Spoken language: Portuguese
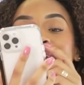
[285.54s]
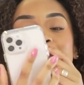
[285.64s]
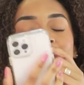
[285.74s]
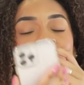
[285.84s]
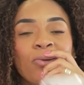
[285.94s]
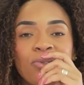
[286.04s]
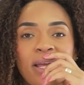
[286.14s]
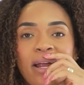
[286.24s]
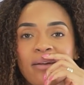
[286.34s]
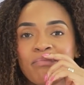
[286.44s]
Kimono,
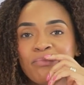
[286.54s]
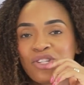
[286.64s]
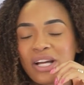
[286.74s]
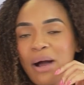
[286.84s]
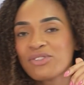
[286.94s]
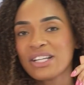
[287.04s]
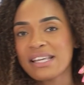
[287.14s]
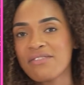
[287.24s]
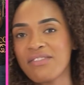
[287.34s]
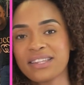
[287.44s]
né? Chegamos
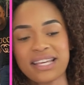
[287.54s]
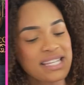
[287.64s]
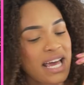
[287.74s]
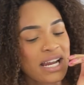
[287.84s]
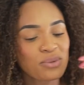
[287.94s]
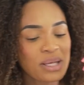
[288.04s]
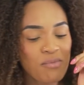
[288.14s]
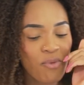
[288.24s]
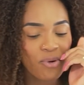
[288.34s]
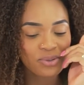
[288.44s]
nessa, nessa era do
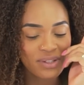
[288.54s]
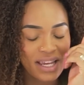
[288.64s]
kimono,